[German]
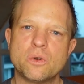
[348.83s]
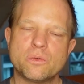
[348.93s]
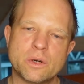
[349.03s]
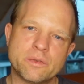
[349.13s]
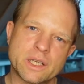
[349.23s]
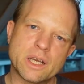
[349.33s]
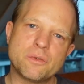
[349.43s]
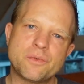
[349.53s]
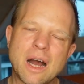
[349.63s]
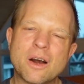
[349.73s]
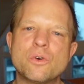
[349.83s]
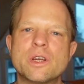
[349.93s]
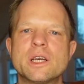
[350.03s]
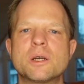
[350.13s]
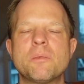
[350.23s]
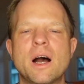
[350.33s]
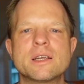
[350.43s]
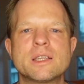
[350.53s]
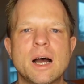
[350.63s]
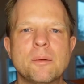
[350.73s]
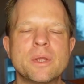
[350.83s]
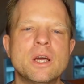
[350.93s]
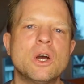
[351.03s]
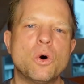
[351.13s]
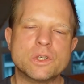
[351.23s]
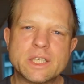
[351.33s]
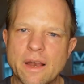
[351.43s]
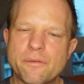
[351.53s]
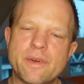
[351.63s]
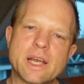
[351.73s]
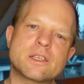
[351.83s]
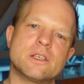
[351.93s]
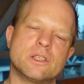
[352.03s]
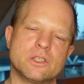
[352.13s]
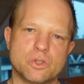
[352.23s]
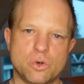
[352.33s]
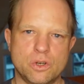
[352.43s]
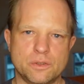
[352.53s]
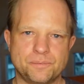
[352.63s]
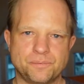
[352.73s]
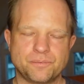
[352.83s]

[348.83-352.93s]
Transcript: über welche Erfahrung ihr gemacht habt und dann wechselt ihr die Rollen.